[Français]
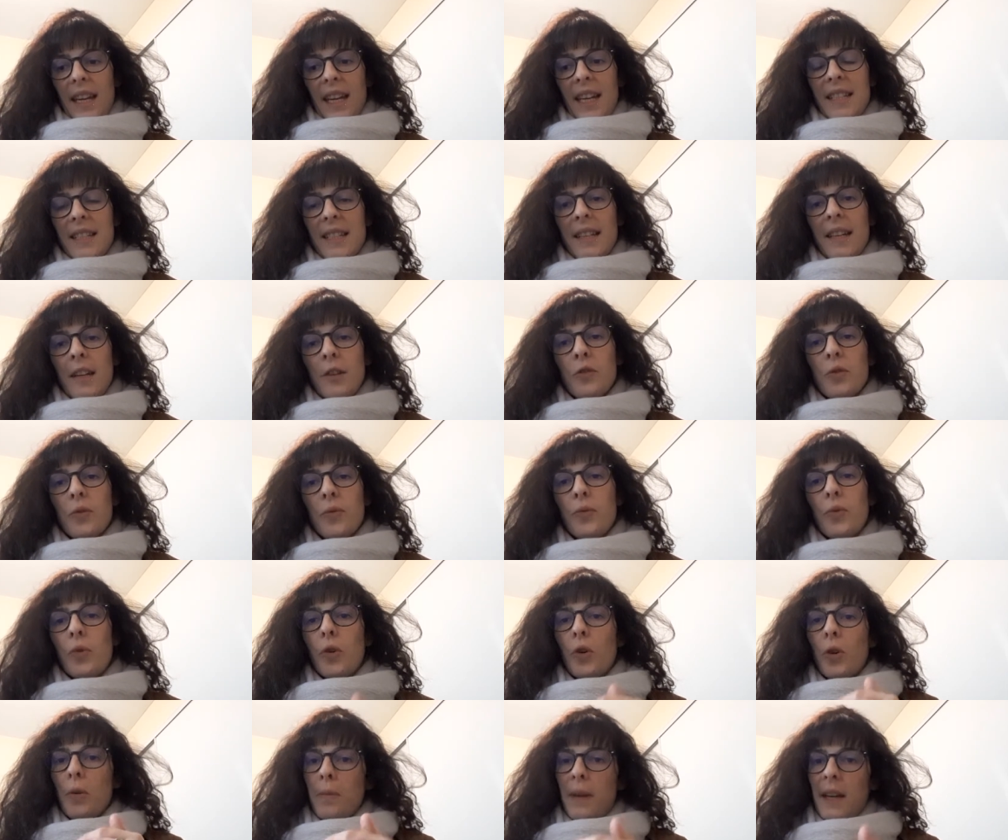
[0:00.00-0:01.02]
essayez de
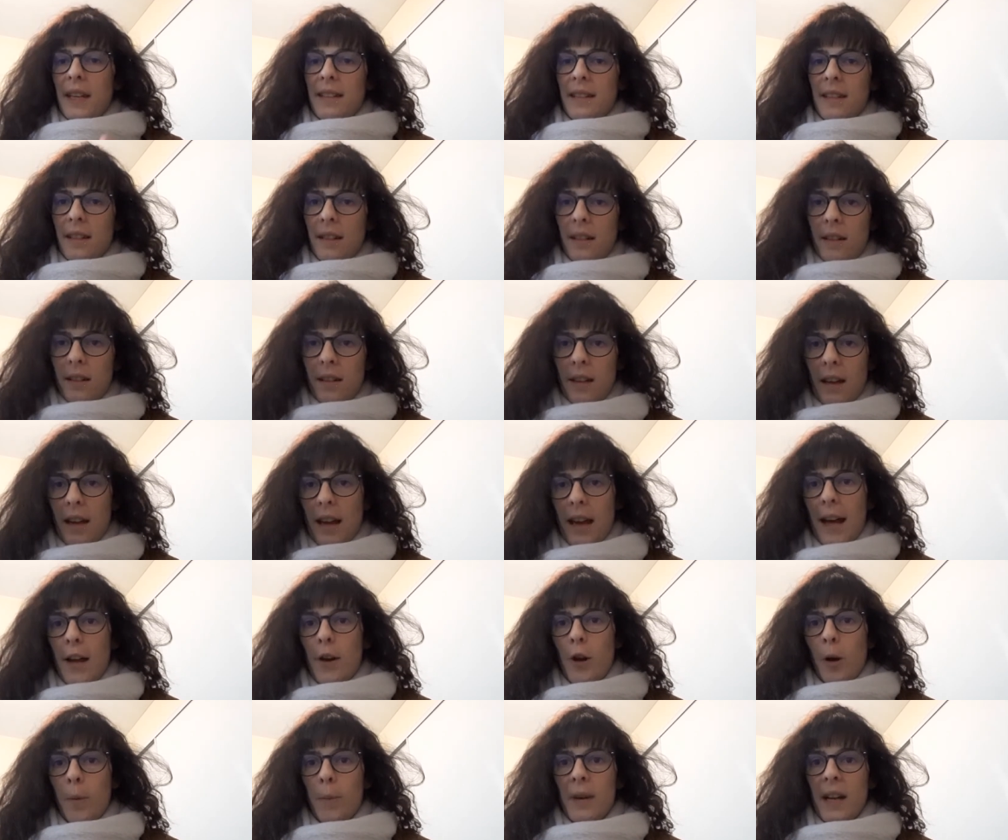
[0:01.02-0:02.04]
vous remettre
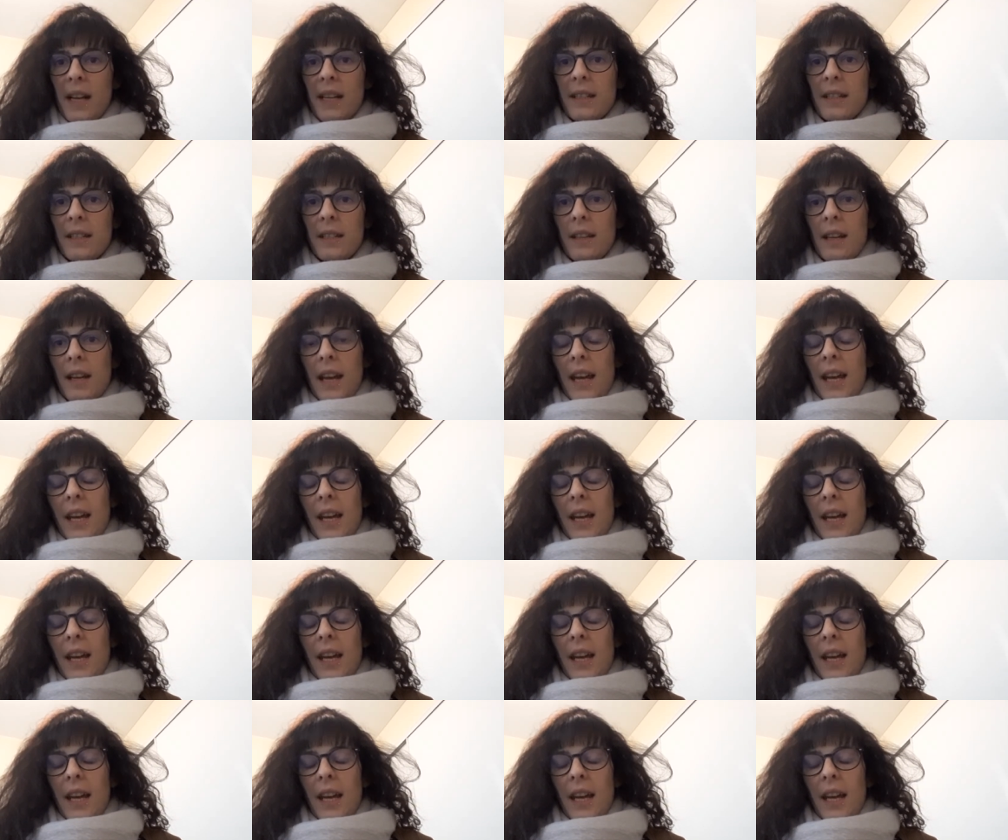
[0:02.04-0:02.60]
à leur place.